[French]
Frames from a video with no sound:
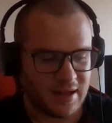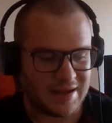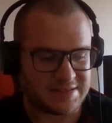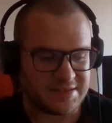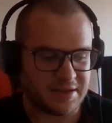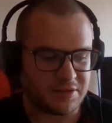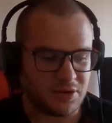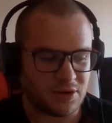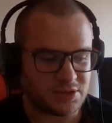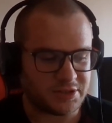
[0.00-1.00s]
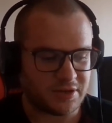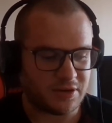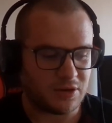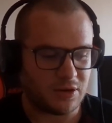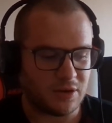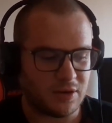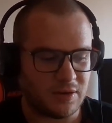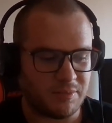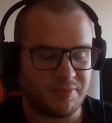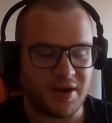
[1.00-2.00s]
assez étrange,
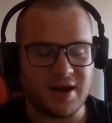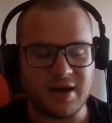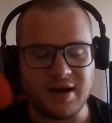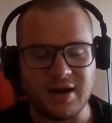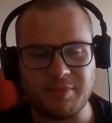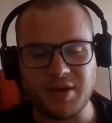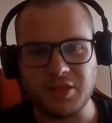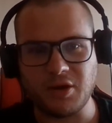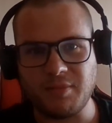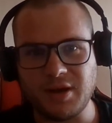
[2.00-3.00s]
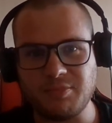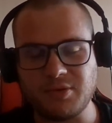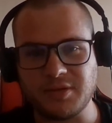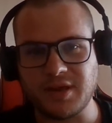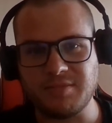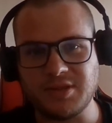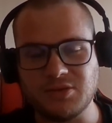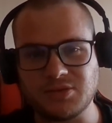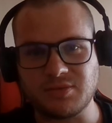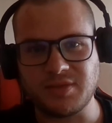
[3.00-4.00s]
pas, pas normal pour une gamine
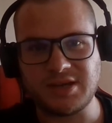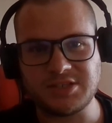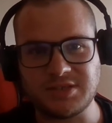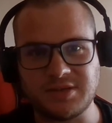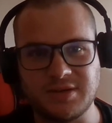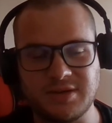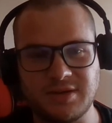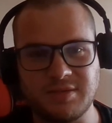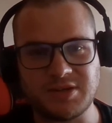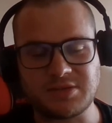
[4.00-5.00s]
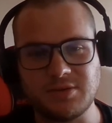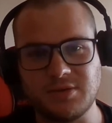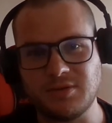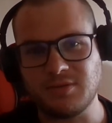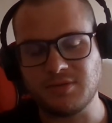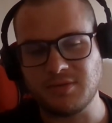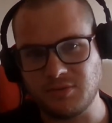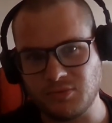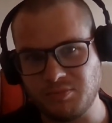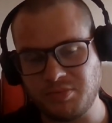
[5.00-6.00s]
de son âge, parce que
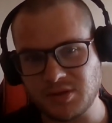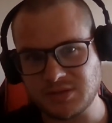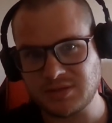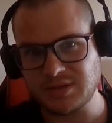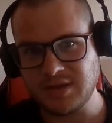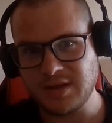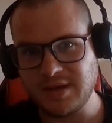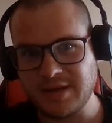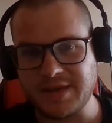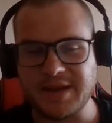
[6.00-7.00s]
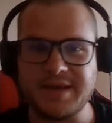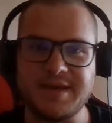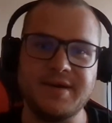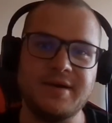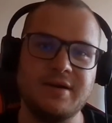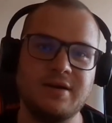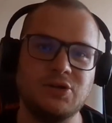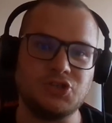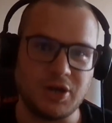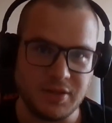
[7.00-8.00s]
on, pense qu'elle est
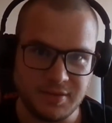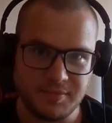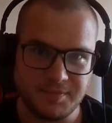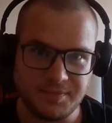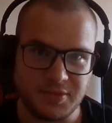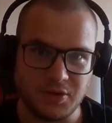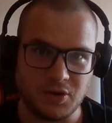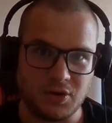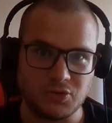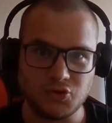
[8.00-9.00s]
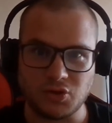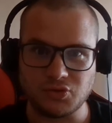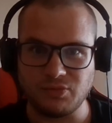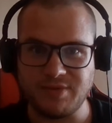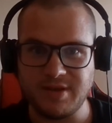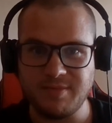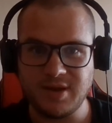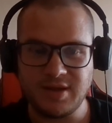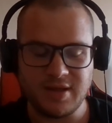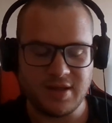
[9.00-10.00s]
jeune dans, durant tout le film,
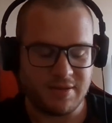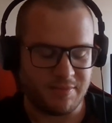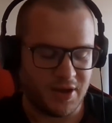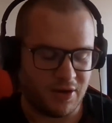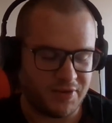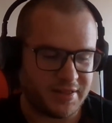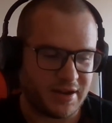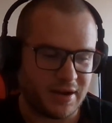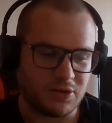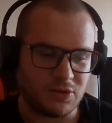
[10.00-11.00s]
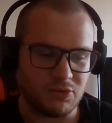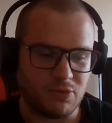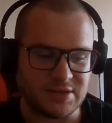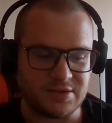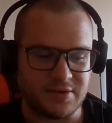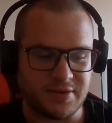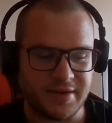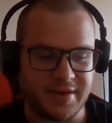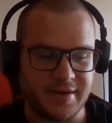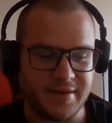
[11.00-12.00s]
mais en fait elle a 33 ans
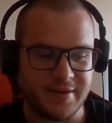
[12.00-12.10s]
et